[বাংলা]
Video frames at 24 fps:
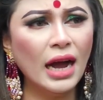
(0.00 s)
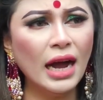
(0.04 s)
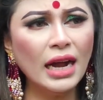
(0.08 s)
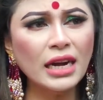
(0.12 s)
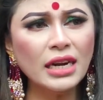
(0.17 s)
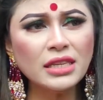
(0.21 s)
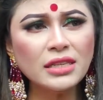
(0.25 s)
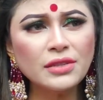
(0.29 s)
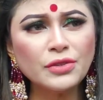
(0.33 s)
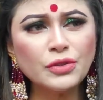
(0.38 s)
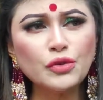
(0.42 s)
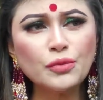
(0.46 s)

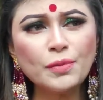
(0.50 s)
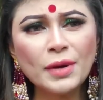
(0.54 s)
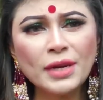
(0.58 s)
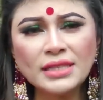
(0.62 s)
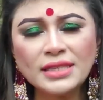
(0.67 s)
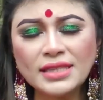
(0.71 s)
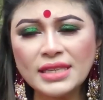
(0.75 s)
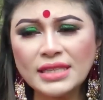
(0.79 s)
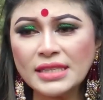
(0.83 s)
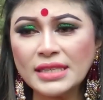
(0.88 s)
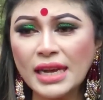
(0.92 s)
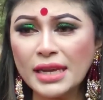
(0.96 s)
আর
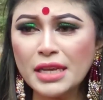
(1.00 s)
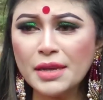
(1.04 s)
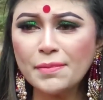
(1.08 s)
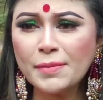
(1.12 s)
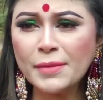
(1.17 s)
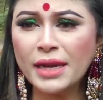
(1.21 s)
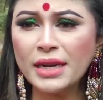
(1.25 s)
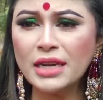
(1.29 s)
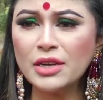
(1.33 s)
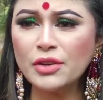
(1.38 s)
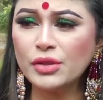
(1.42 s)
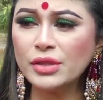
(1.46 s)
সুপারস্টার শাকিব
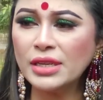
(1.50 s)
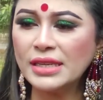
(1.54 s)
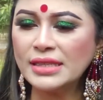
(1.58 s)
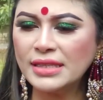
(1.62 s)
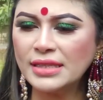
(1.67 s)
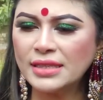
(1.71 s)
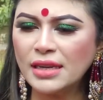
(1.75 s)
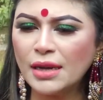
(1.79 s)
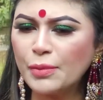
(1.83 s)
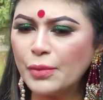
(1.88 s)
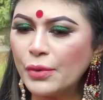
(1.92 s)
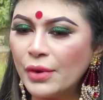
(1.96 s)
খানের কথা
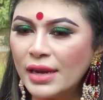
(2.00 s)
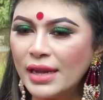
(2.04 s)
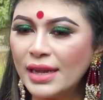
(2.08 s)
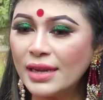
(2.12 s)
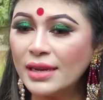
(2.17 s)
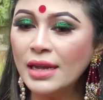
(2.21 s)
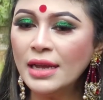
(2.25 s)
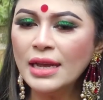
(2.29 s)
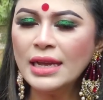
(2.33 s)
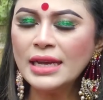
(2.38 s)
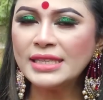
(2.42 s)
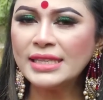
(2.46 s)
যেটা
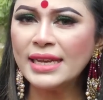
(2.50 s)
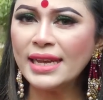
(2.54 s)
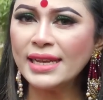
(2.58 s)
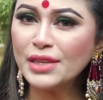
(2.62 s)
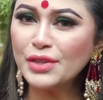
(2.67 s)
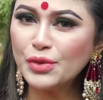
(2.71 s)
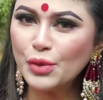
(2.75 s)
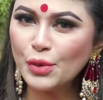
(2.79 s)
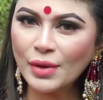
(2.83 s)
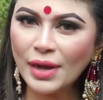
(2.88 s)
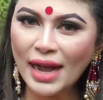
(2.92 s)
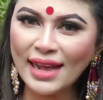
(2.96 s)
বললেন সে
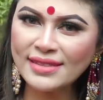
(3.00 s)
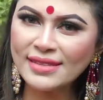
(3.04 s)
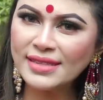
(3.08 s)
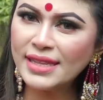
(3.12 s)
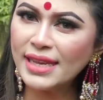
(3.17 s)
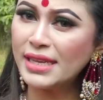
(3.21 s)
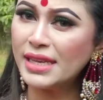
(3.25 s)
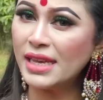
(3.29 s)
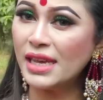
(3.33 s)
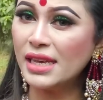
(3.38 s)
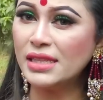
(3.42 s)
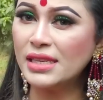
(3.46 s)
কিন্তু কাজ
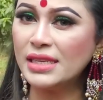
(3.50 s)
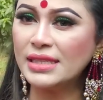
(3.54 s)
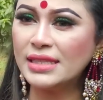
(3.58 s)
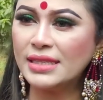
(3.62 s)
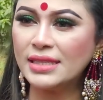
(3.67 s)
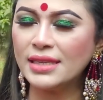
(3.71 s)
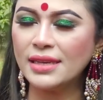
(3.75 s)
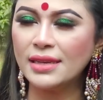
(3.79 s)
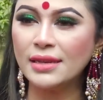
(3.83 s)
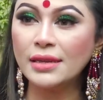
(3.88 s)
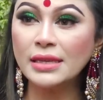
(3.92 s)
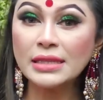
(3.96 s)
দেখিয়ে
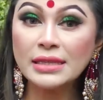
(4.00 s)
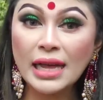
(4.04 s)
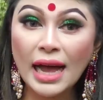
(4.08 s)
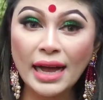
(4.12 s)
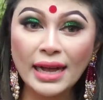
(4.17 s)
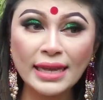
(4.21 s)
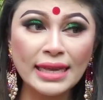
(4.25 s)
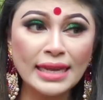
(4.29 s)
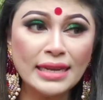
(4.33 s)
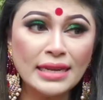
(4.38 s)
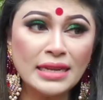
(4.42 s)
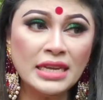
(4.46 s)
দিচ্ছে
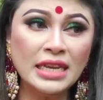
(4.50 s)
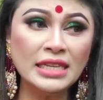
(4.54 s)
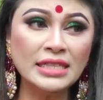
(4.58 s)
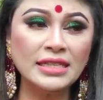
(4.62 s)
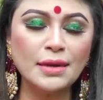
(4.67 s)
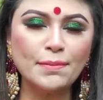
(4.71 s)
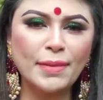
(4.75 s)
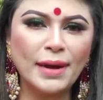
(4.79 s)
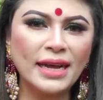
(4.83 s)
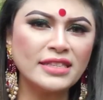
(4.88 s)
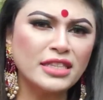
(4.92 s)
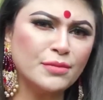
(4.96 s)
তাকে নিয়ে
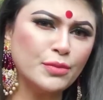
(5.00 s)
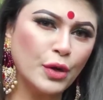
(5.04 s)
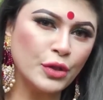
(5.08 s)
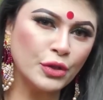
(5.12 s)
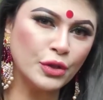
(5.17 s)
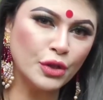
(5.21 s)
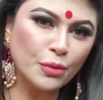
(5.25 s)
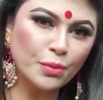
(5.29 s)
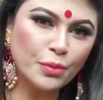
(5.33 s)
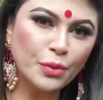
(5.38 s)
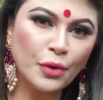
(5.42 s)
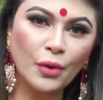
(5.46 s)
যে বাজে
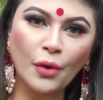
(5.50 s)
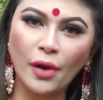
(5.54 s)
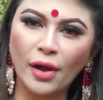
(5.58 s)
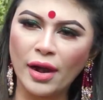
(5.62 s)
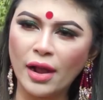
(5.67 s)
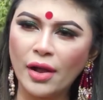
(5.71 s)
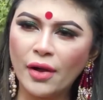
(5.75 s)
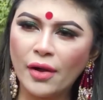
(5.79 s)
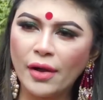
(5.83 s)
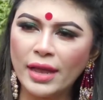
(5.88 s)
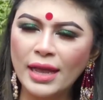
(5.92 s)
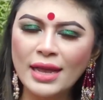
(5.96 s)
মন্তব্য
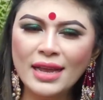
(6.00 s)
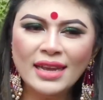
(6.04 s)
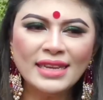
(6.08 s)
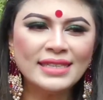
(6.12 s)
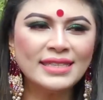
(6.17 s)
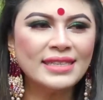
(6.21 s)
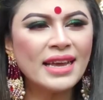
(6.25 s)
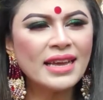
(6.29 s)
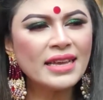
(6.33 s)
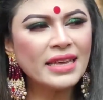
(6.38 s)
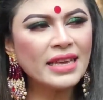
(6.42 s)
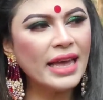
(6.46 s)
করা হয়
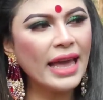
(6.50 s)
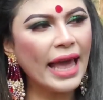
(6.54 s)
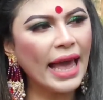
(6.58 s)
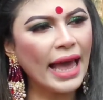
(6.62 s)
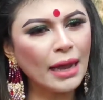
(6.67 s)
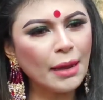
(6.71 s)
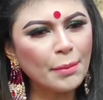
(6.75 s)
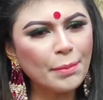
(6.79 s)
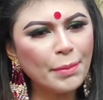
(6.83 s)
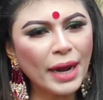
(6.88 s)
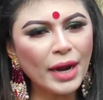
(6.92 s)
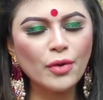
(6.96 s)
সে কি
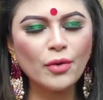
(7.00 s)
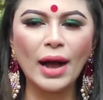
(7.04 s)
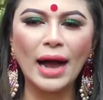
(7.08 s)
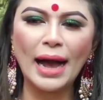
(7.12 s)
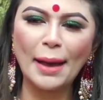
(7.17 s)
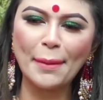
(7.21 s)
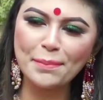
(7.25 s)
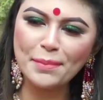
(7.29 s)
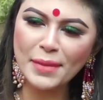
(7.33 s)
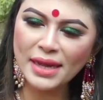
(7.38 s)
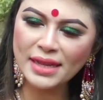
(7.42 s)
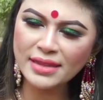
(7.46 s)
একবারও
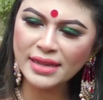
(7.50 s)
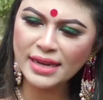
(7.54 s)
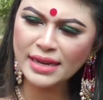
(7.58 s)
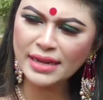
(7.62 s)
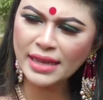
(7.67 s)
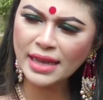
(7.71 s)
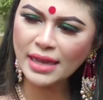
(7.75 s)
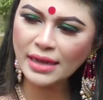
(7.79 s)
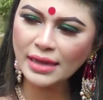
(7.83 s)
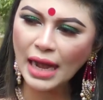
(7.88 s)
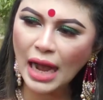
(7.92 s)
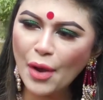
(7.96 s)

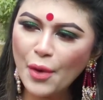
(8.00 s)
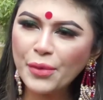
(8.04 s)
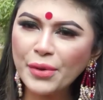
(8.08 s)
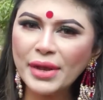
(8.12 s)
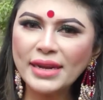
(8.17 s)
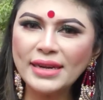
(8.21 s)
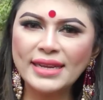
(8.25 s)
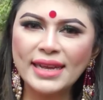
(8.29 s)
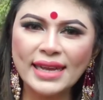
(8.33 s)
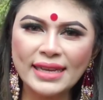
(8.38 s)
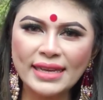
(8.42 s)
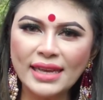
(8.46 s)
আপনাদেরকে
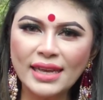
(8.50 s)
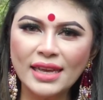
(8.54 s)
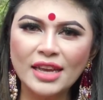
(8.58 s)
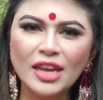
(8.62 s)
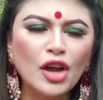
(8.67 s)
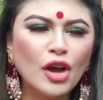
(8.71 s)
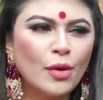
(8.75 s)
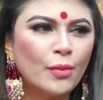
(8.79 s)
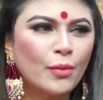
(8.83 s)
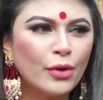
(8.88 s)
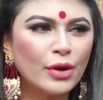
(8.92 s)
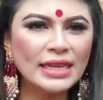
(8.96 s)
কাউকে ডেকে
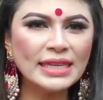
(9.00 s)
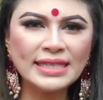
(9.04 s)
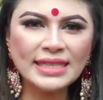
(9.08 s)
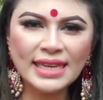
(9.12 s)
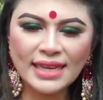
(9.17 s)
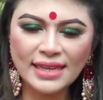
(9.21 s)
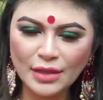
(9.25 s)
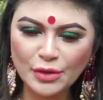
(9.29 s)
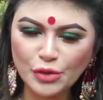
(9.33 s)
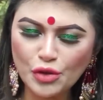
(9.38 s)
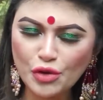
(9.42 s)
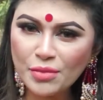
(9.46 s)

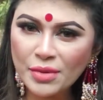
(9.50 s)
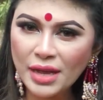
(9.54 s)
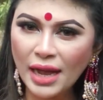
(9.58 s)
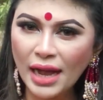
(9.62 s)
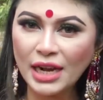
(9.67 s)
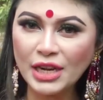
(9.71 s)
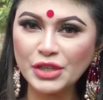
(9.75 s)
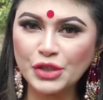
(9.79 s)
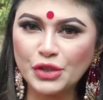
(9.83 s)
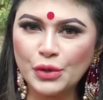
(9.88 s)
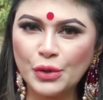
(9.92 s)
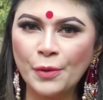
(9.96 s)
বলেছে তুমি
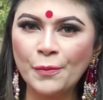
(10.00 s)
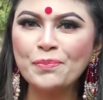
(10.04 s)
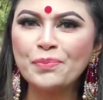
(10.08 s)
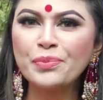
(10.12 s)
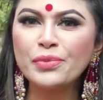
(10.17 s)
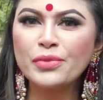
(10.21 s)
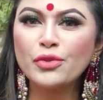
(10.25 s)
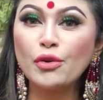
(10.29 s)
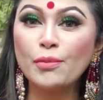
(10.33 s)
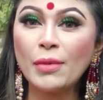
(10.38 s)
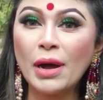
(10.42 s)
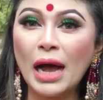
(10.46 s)
আসো
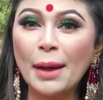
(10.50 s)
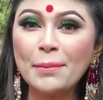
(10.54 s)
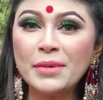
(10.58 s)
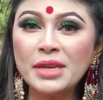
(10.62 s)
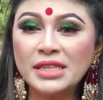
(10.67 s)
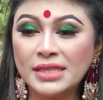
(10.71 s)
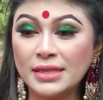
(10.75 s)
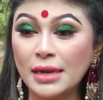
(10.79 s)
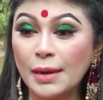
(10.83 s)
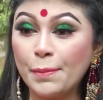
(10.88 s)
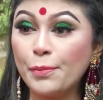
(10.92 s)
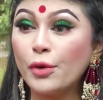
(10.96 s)
তো আমি
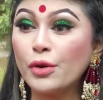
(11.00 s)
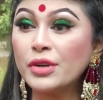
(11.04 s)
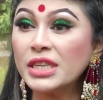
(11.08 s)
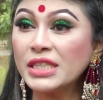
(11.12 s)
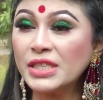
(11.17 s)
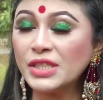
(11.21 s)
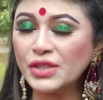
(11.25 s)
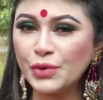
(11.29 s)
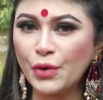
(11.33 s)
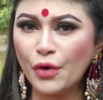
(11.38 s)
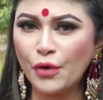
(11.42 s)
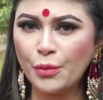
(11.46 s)
সেটা
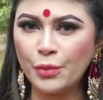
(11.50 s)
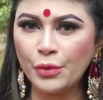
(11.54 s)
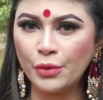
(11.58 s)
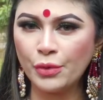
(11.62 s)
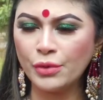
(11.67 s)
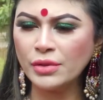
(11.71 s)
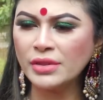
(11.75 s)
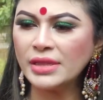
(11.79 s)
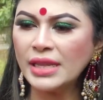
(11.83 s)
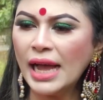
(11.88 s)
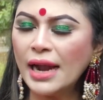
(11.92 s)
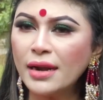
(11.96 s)
প্রোটেস্ট করব
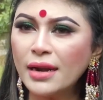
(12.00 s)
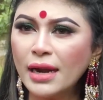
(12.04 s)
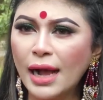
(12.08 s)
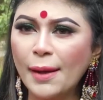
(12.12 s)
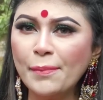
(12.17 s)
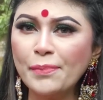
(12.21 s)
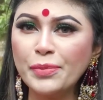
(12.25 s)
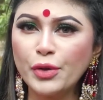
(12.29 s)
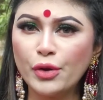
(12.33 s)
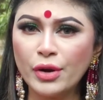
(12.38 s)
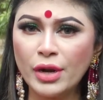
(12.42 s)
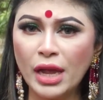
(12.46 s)
তার
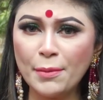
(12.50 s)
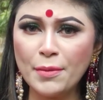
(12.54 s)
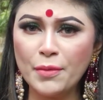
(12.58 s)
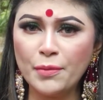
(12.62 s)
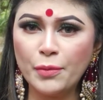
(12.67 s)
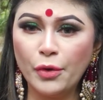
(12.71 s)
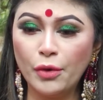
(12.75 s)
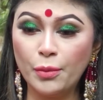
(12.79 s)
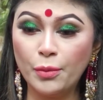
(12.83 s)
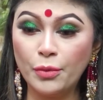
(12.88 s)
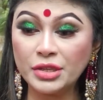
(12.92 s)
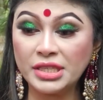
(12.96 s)
নাম ধরে আমি
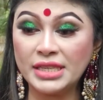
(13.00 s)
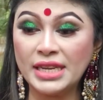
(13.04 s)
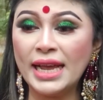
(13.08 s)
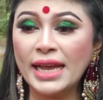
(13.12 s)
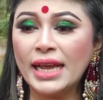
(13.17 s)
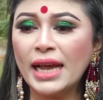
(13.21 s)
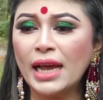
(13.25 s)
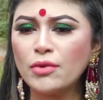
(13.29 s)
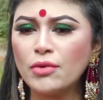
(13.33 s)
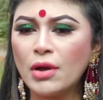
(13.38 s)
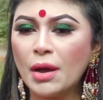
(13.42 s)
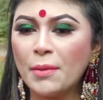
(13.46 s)
বলবো সে
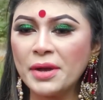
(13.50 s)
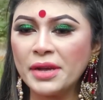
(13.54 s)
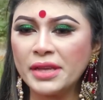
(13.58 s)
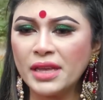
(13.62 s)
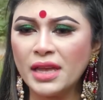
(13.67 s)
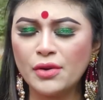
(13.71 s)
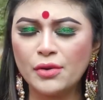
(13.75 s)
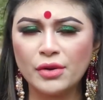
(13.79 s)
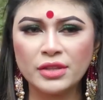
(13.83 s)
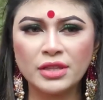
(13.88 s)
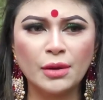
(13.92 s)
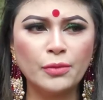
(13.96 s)
কেন আমাকে
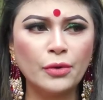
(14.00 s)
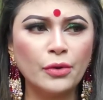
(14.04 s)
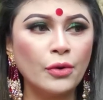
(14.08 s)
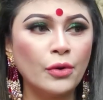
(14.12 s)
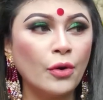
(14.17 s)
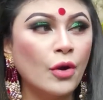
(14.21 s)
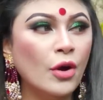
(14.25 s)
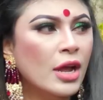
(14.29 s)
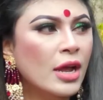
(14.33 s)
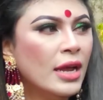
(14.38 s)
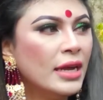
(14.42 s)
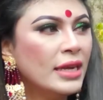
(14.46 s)
এই কথা বলল
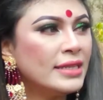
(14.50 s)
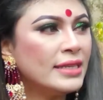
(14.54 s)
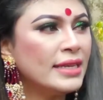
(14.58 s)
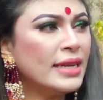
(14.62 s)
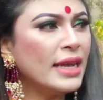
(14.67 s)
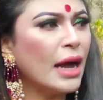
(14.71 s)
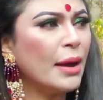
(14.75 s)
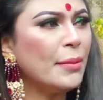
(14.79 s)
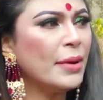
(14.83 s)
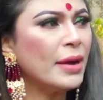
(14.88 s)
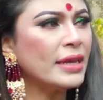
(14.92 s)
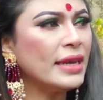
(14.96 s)
সে
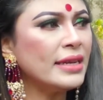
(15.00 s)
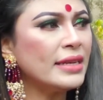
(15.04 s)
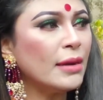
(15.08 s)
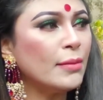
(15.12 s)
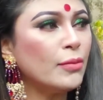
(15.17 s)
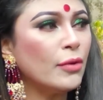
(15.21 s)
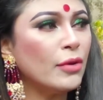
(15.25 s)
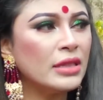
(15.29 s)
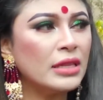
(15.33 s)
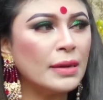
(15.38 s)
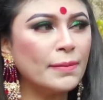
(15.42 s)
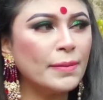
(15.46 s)
আমাকে এটা
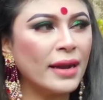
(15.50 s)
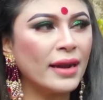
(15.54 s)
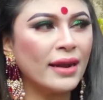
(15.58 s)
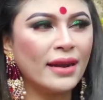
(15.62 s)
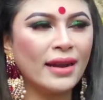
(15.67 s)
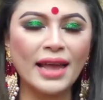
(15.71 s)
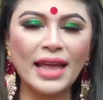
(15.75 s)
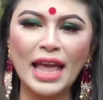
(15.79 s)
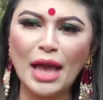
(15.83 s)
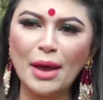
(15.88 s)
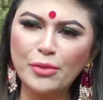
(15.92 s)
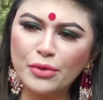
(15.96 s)
বলতে পারে
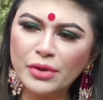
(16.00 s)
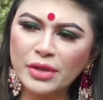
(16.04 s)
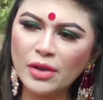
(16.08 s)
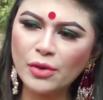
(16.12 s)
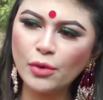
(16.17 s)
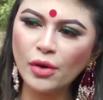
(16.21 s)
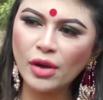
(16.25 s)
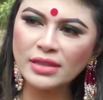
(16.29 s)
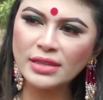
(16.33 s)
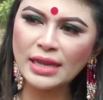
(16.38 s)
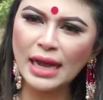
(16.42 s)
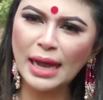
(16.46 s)
না এমন কি
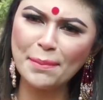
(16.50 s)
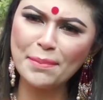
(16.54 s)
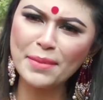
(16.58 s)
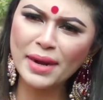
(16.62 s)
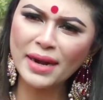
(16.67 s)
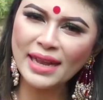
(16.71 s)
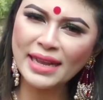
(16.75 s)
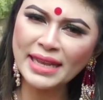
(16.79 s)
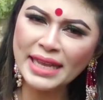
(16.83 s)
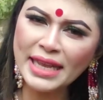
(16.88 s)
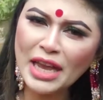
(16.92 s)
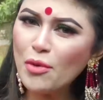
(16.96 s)
কথা
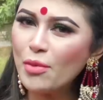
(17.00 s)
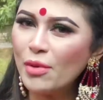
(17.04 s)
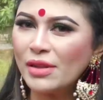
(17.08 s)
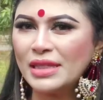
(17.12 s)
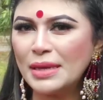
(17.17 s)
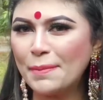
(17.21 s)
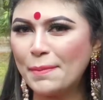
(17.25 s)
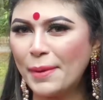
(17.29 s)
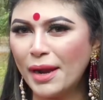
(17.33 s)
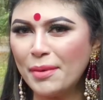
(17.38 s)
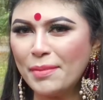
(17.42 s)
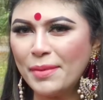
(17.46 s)
আপনারা কেউ
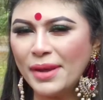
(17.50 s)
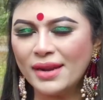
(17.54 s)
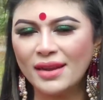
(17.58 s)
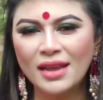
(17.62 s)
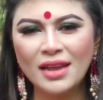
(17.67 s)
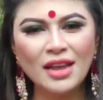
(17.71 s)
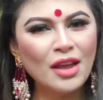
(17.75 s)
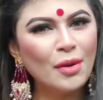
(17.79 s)
বলতে পারবেন